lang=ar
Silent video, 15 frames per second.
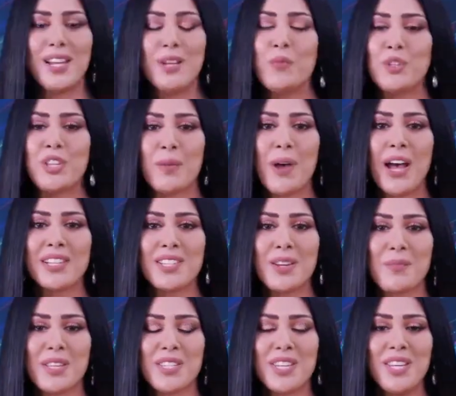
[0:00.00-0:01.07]
لمتابعة
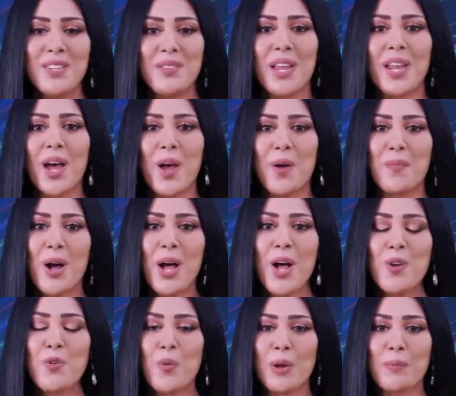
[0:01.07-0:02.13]
المزيد من
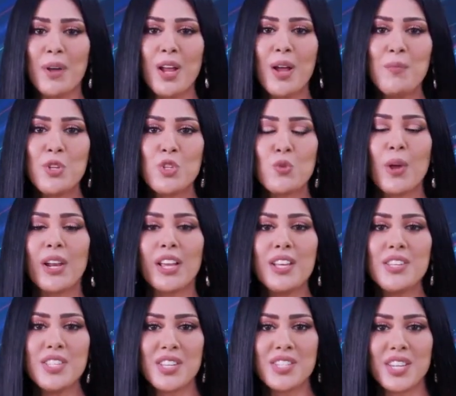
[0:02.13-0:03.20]
الأخبار والبرامج
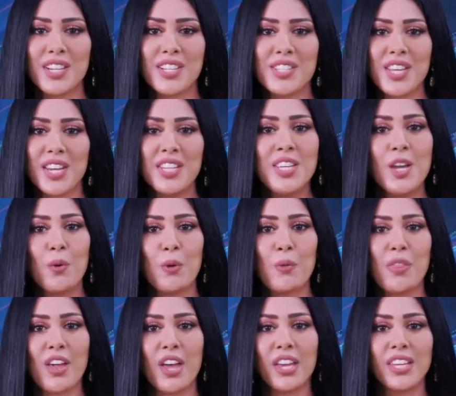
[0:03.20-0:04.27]
والقصص الإنسانية
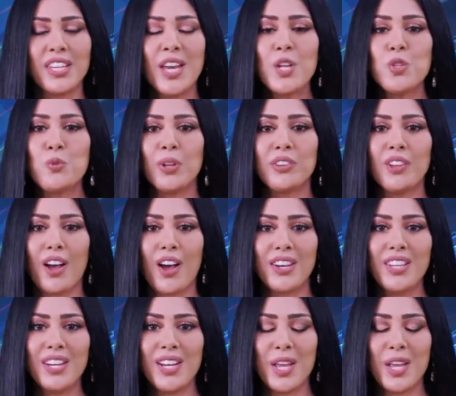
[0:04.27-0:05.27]
والوثائقيات والتقارير